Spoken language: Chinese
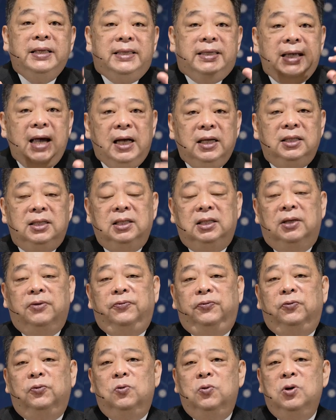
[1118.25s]
这样子的
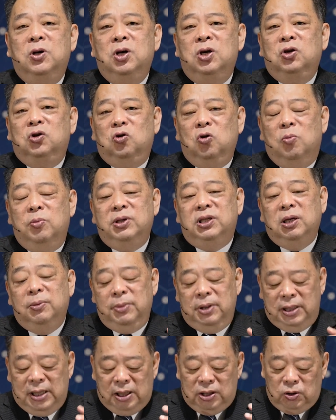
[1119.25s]
福，是我们生
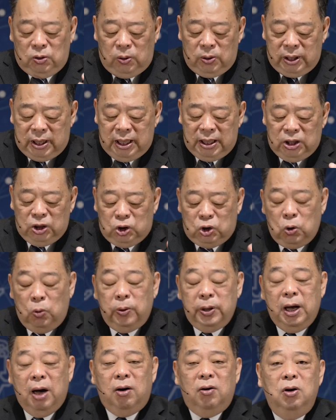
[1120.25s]
命当中更
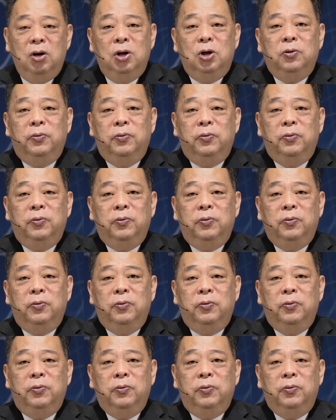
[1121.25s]
重要、